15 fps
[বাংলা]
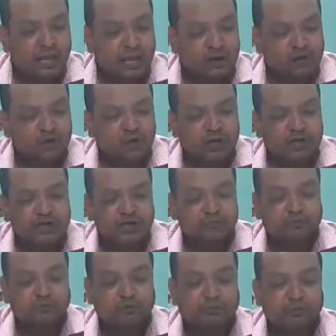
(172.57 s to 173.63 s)
এখনও নাকি
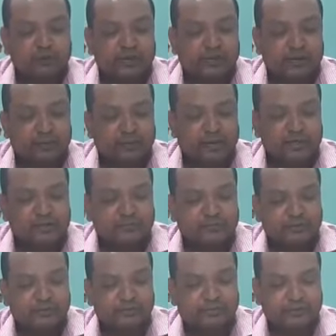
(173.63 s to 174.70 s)
ফুলপরিরা নেমে আসে
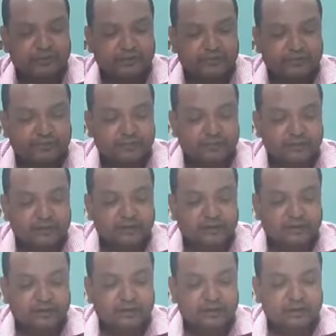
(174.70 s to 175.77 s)
পৃথিবীতে
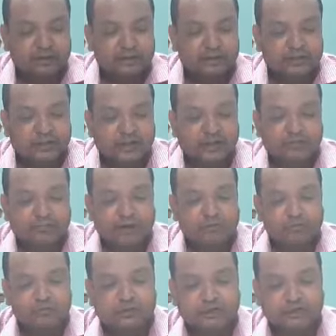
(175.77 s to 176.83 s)
যেখানে
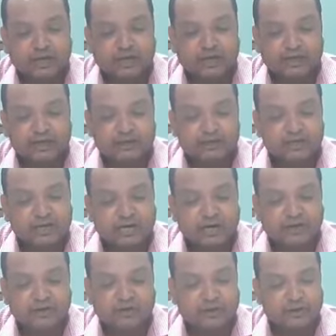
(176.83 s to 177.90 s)
মানুষরা থাকে
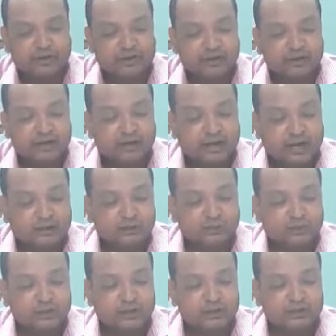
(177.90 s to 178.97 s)
সেখানে নয় রাত
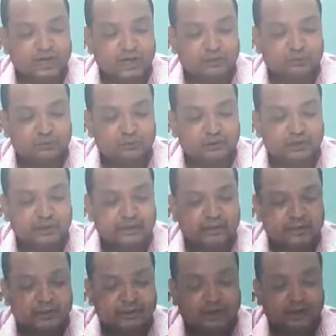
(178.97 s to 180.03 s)
হলে চাঁদ উঠলে
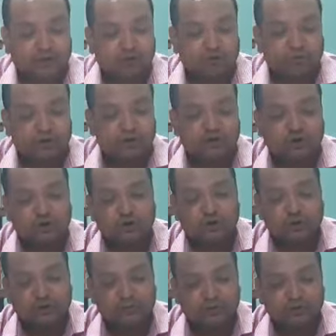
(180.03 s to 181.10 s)
তারা গভীর
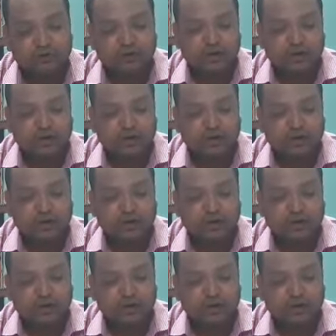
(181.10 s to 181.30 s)
জঙ্গলের ভিতর